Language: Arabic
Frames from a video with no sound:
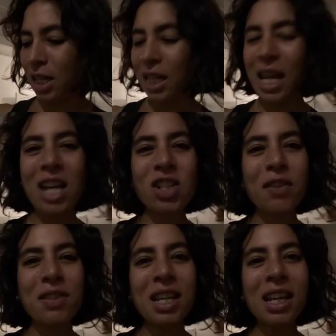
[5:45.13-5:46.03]
ناشف
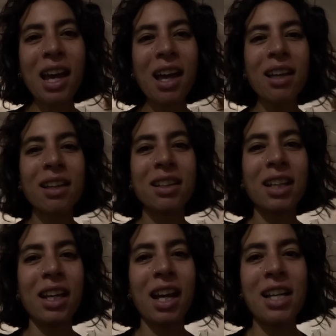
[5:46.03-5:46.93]
سيكا
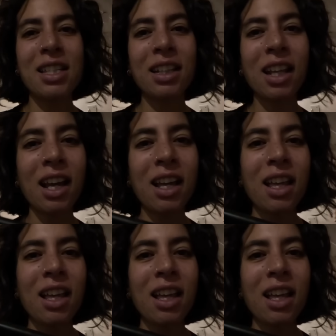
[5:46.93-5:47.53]
يعني حاسه ان انا